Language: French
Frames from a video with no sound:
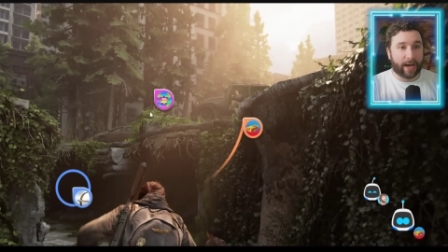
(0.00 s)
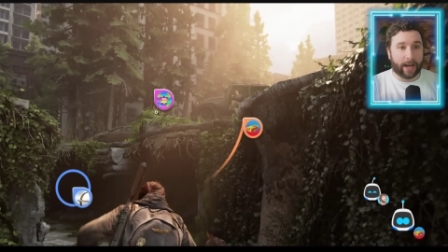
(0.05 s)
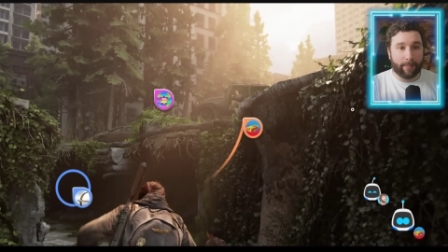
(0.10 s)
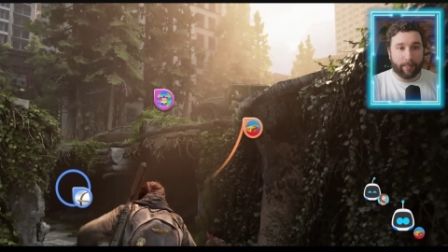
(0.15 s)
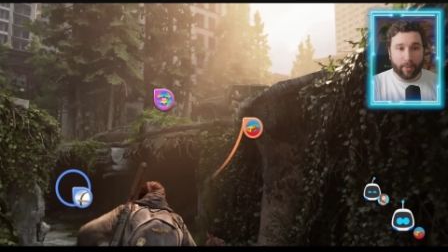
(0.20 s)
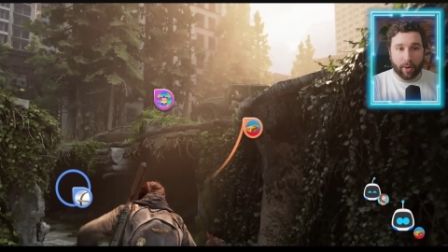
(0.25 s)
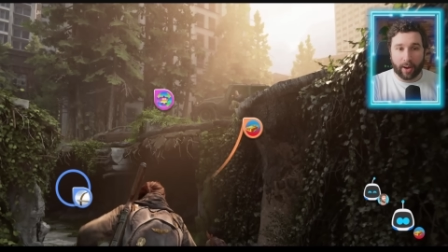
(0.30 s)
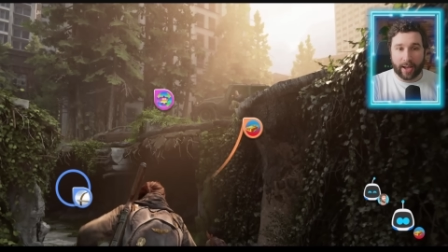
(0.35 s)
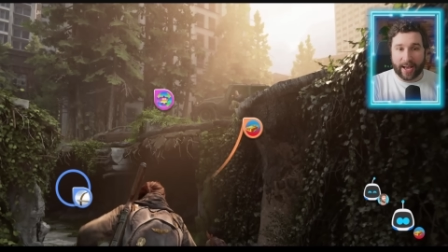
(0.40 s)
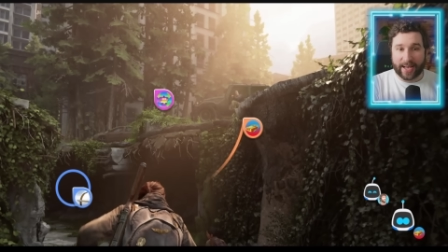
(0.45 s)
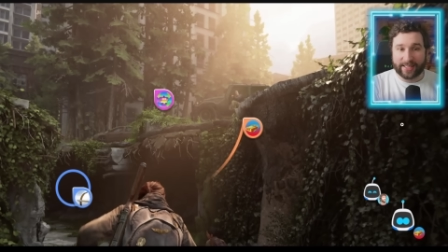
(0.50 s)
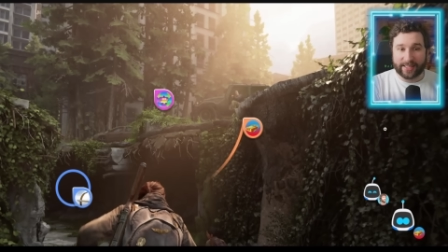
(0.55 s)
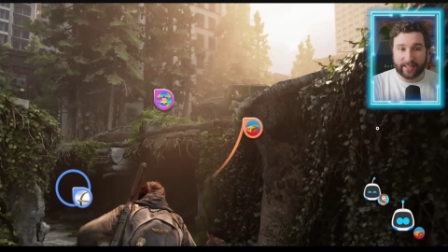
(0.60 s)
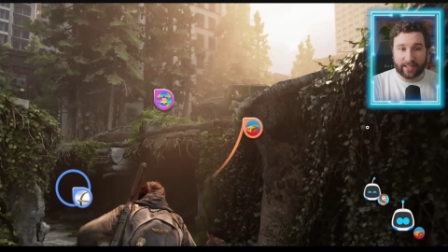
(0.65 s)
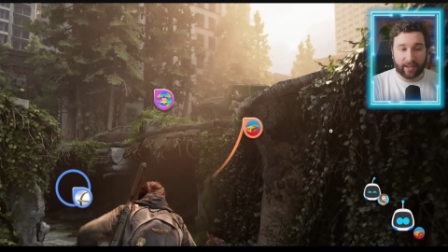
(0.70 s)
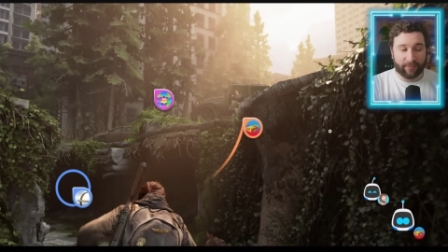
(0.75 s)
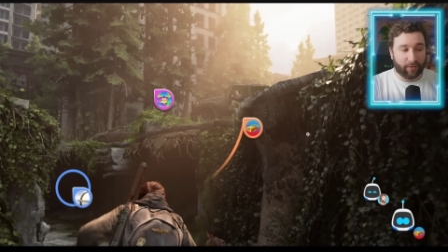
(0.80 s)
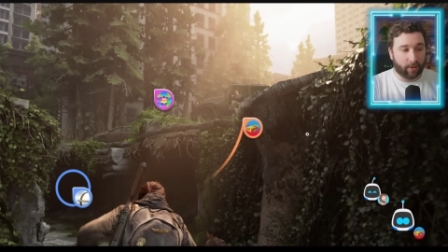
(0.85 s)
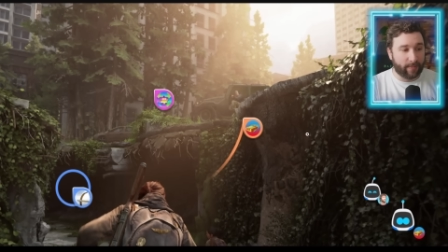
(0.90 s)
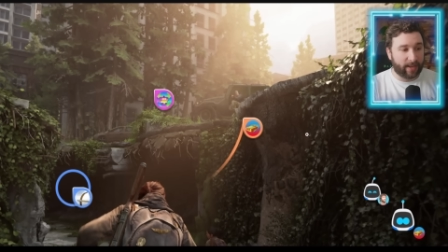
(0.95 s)
rapport à
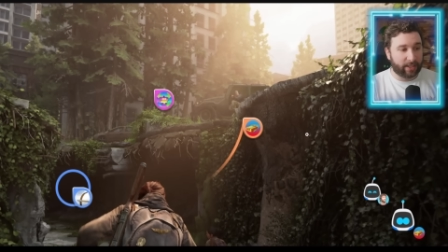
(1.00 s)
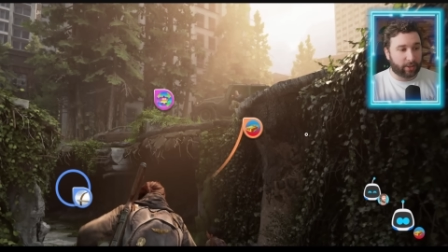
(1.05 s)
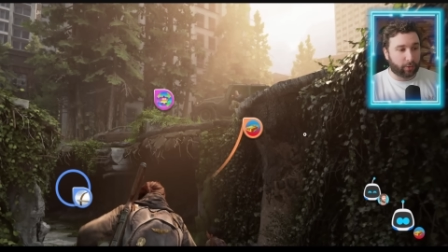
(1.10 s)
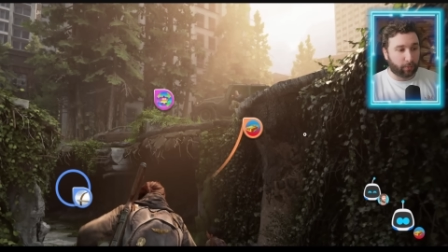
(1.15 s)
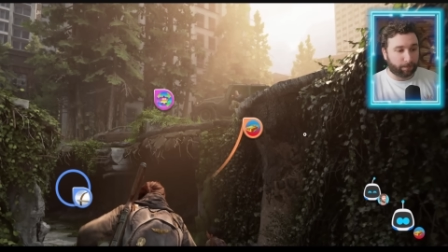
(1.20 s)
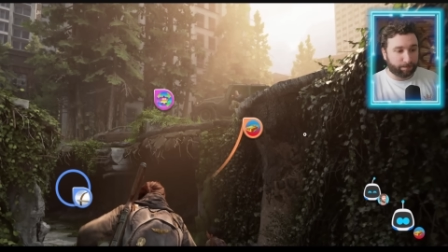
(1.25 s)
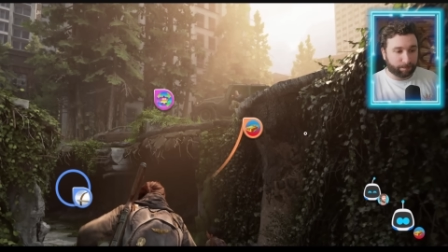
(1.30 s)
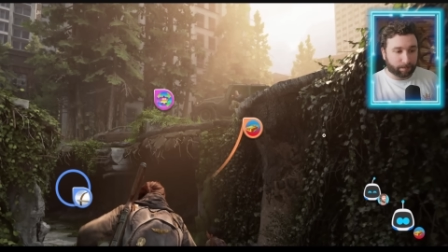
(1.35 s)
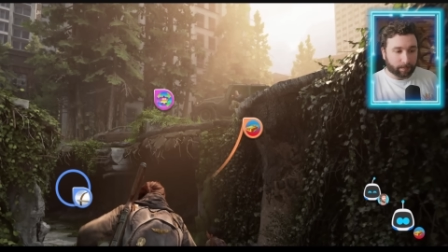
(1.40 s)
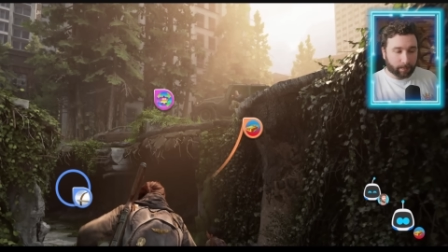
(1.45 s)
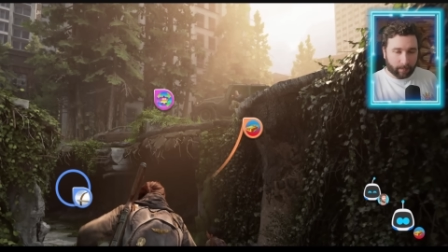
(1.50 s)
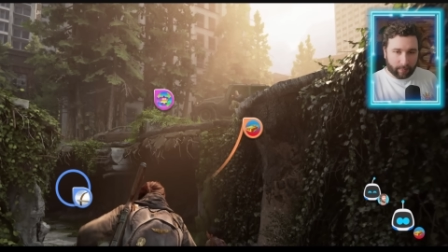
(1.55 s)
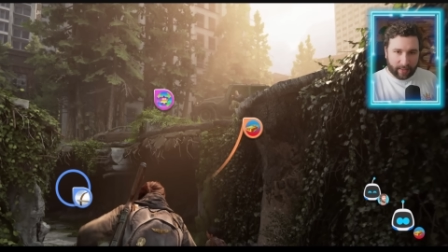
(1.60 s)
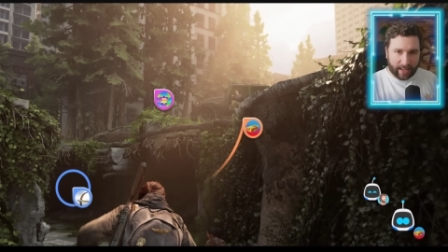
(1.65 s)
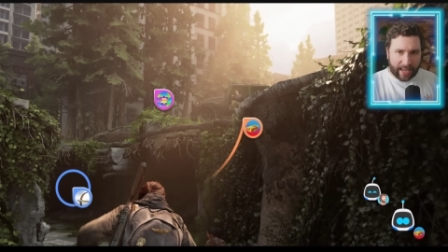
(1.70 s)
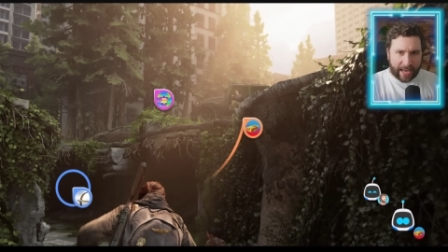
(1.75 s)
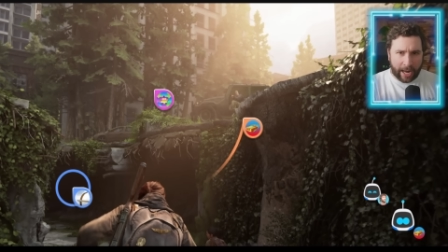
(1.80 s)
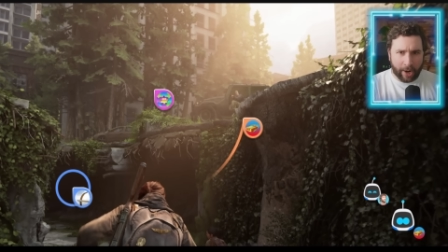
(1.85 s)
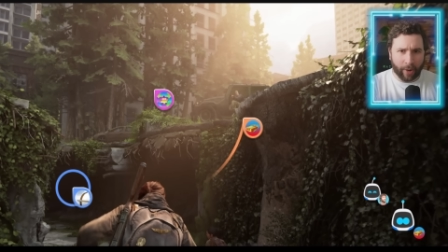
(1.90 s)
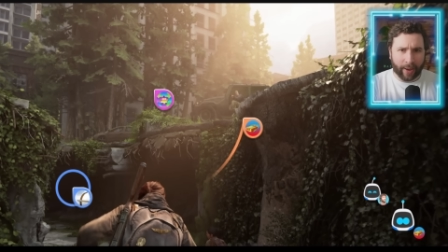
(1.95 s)
cette information.
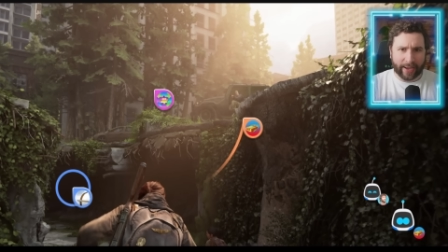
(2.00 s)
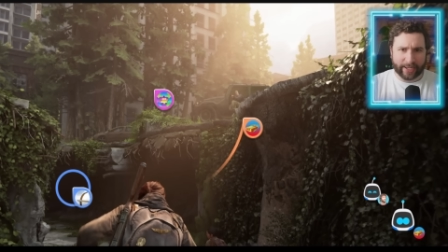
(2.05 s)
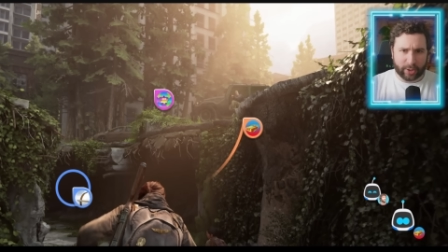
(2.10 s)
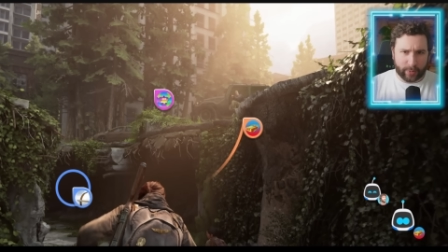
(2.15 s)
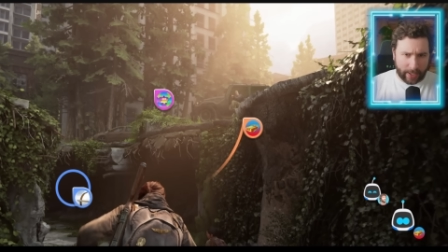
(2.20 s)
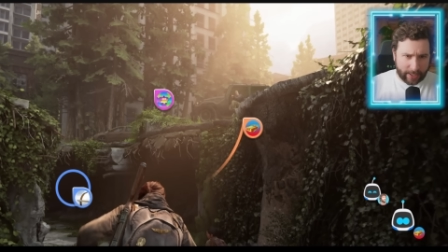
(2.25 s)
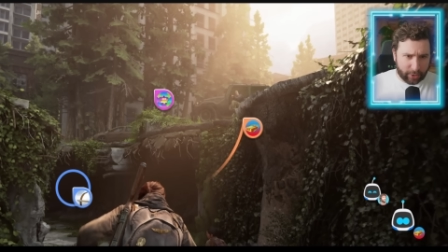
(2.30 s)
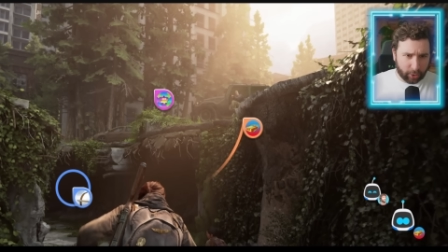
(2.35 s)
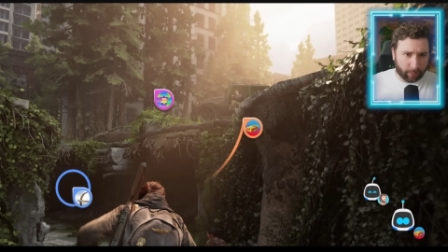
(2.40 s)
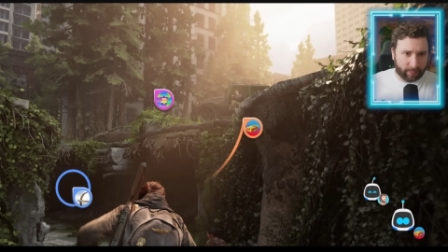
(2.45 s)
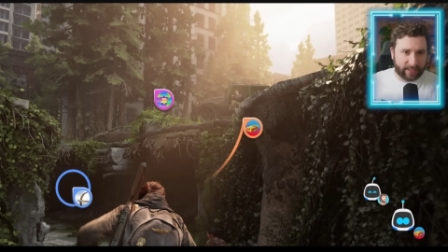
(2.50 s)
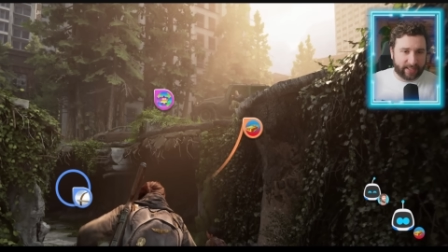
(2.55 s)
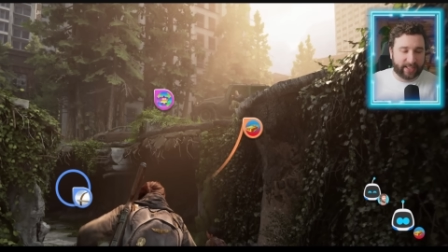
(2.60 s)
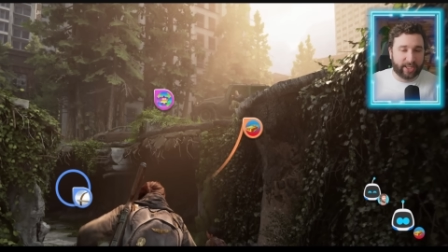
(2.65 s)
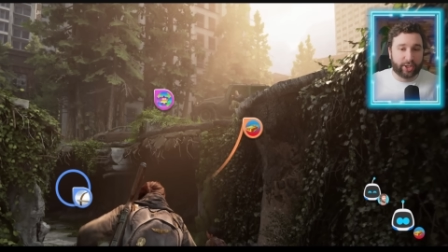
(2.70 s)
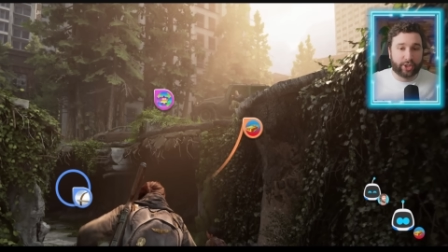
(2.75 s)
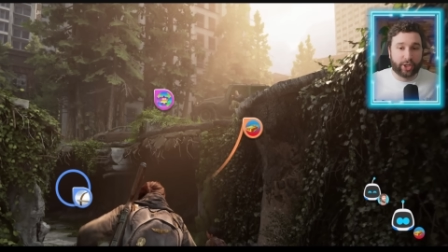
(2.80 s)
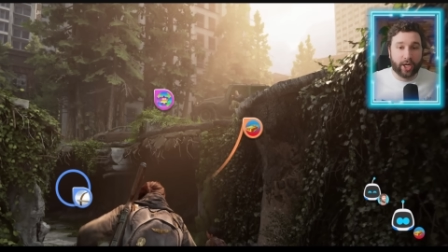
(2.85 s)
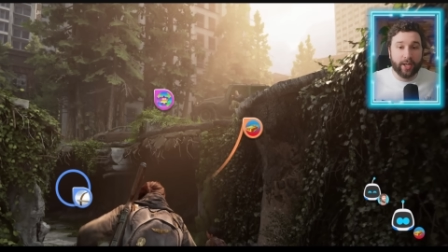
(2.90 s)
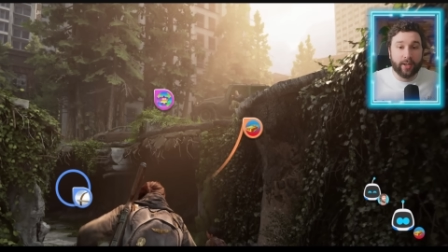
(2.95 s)
À l'heure actuelle sur
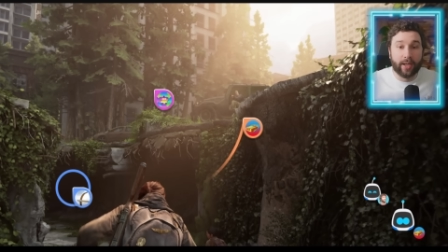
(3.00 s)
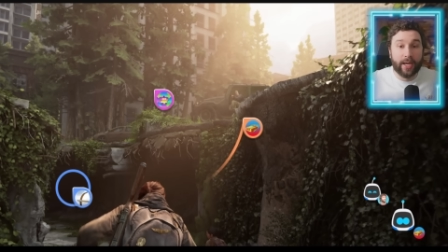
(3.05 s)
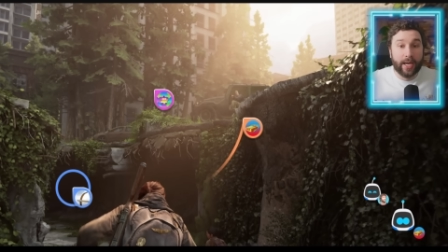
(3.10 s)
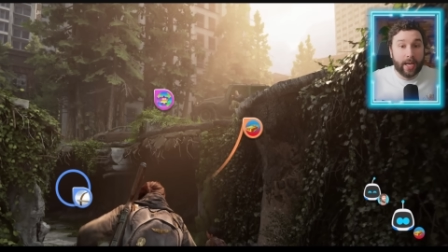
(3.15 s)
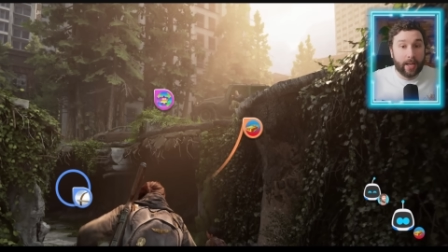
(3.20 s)
PlayStation,